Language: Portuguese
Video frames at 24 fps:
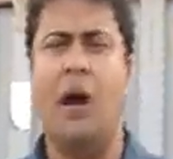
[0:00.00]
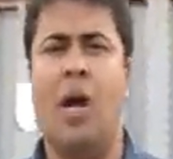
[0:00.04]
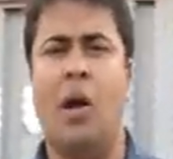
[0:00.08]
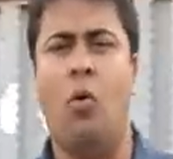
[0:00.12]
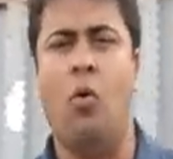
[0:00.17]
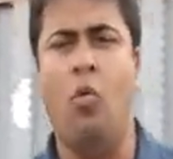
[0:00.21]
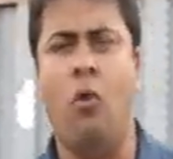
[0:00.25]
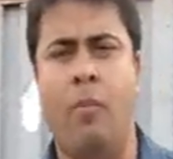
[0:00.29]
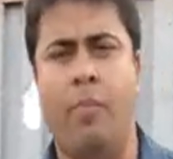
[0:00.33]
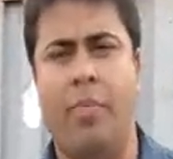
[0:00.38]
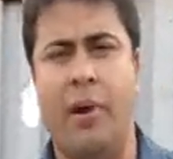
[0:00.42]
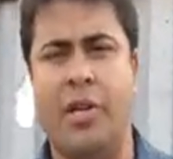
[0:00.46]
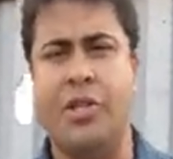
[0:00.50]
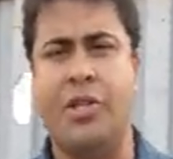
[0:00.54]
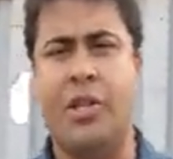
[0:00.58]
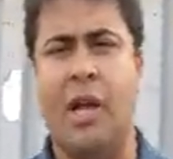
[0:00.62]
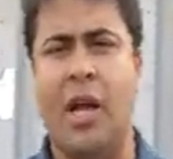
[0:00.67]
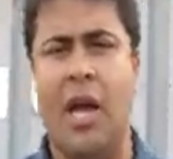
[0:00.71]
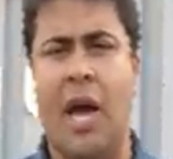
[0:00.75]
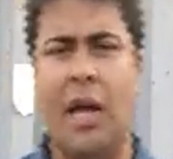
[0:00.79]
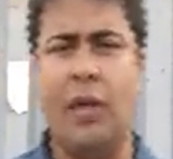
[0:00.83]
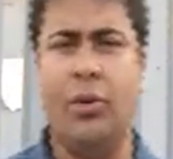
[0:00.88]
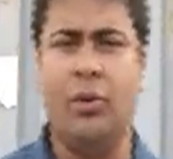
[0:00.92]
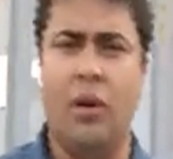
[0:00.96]
uma compra de
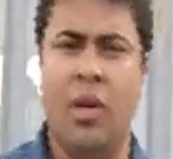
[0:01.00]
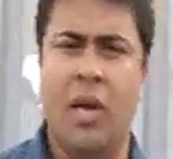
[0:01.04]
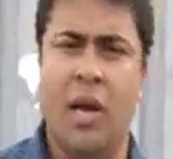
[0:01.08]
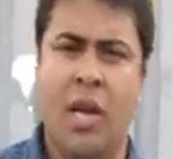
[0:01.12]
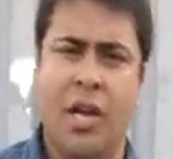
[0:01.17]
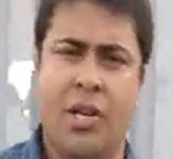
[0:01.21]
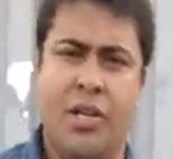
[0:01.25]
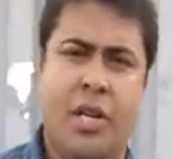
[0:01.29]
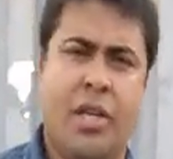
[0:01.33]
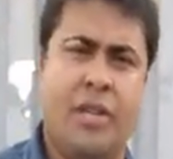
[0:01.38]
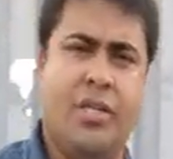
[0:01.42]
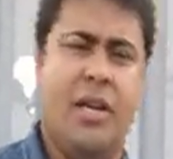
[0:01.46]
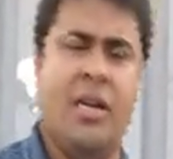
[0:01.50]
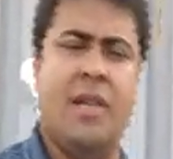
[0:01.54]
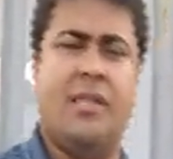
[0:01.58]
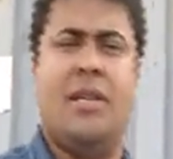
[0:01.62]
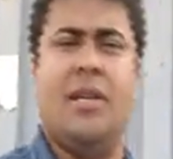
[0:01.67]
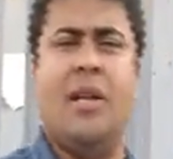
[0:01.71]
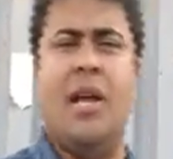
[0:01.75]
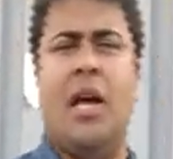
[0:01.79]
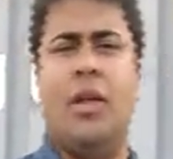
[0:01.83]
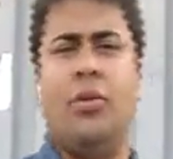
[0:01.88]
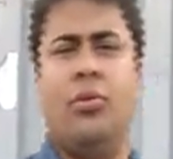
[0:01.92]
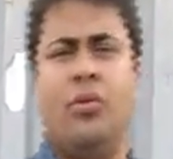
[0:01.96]
gado. Já tinha
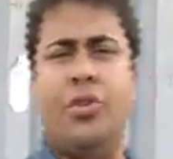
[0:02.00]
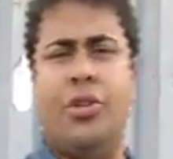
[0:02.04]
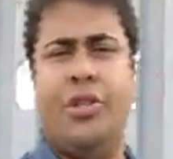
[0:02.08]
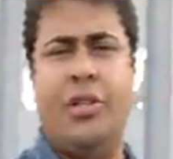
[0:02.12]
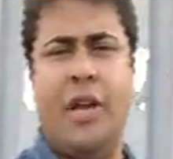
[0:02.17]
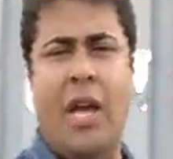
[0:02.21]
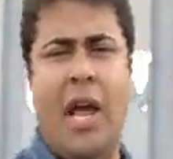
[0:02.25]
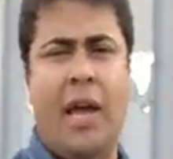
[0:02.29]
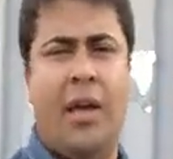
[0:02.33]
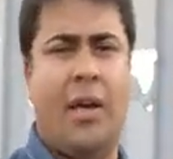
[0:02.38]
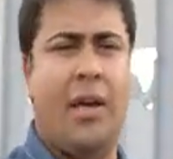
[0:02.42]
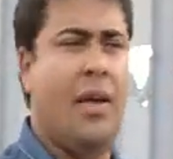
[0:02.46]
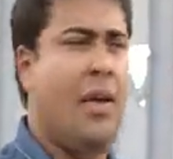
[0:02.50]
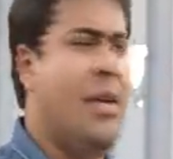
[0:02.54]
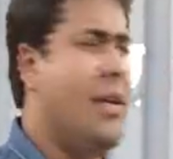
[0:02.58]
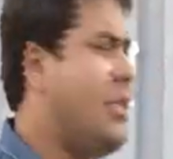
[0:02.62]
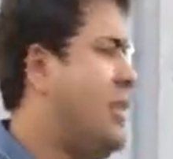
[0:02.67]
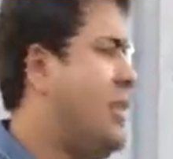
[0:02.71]
assinado o cheque,